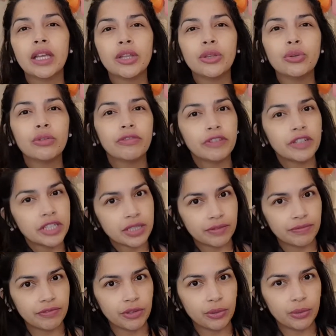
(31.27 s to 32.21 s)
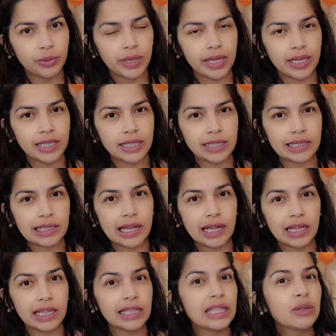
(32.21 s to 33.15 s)
Nung first few days,
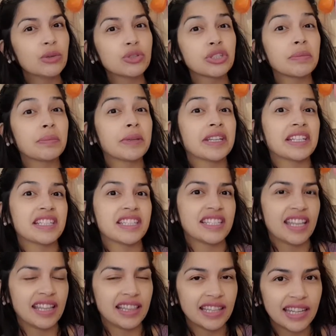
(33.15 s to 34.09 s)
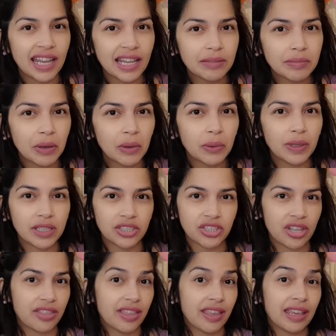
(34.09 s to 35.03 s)
uh, hindi ko siya pinansin. Dinadma ko lang
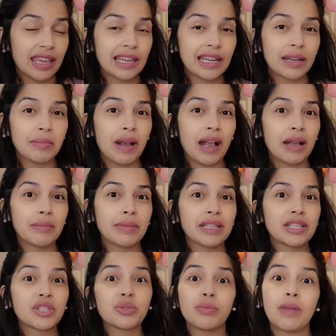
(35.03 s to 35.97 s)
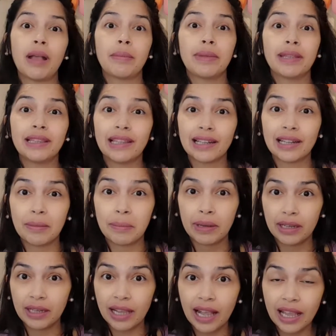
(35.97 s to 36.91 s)
siya thinking na baka may sumabit lang na
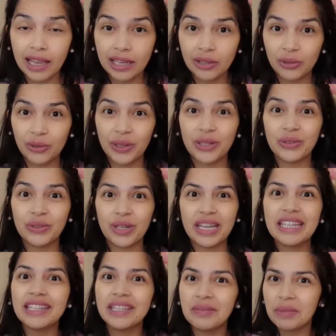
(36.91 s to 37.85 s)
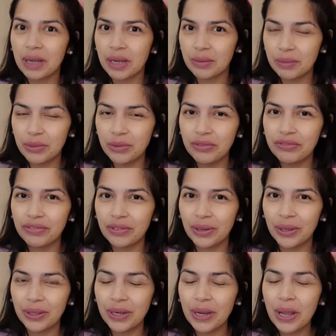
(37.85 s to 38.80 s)
pagkain o ano na hindi maka-move
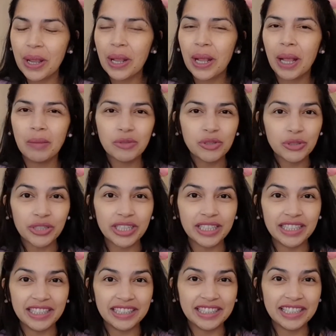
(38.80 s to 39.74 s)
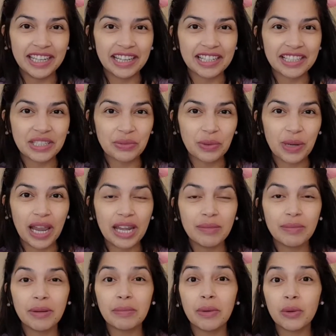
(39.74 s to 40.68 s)
on. I'm sure hindi din eh kasi wala
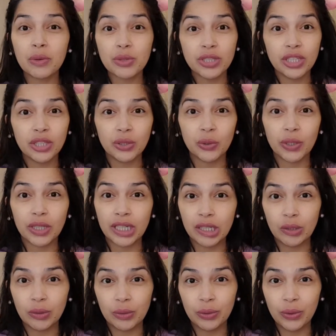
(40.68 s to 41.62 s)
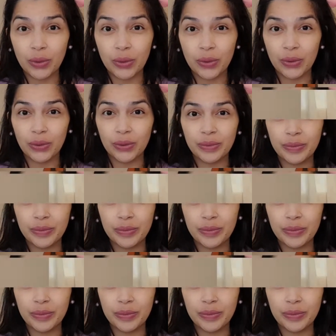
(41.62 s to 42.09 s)
namang bangus dito or galunggong.